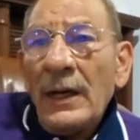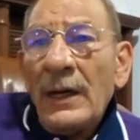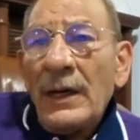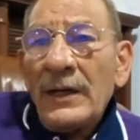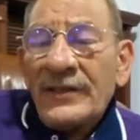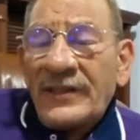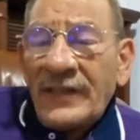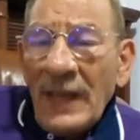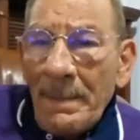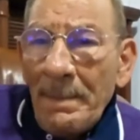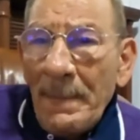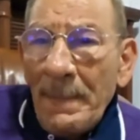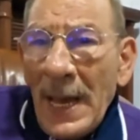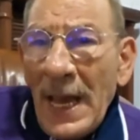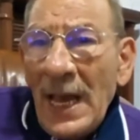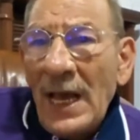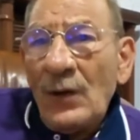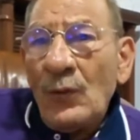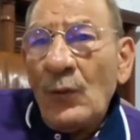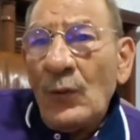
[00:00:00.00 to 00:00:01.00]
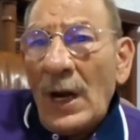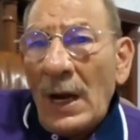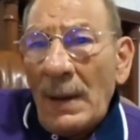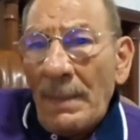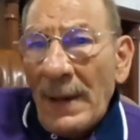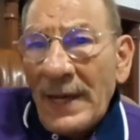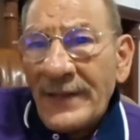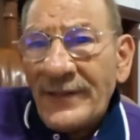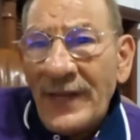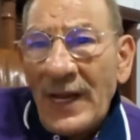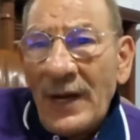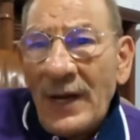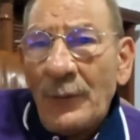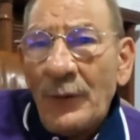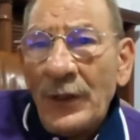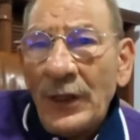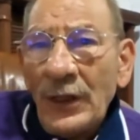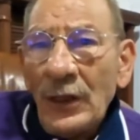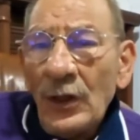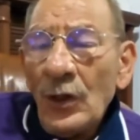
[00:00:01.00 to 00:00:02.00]
زمان ولا
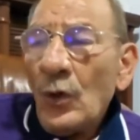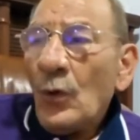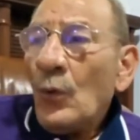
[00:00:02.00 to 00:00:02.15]
المغزاوي